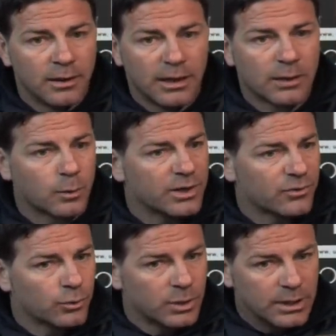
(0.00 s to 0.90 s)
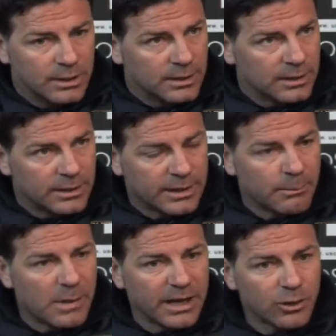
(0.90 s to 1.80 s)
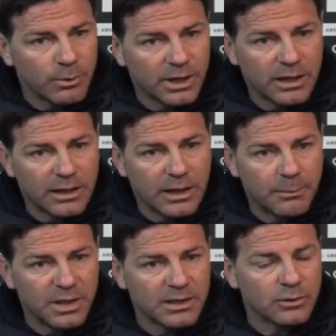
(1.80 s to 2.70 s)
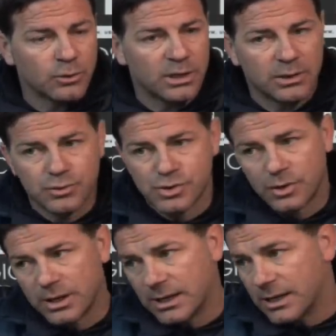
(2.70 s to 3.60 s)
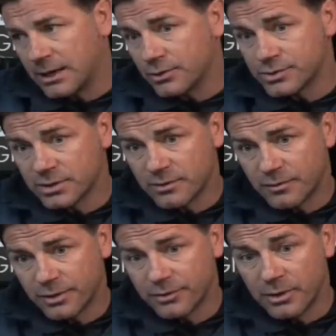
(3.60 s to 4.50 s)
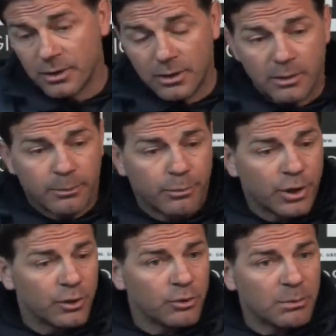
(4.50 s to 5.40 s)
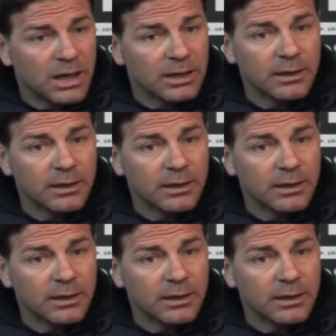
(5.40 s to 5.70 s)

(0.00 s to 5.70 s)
E questo è il rammarico perché abbiamo dato una delusione ai nostri tifosi. Poi è normale,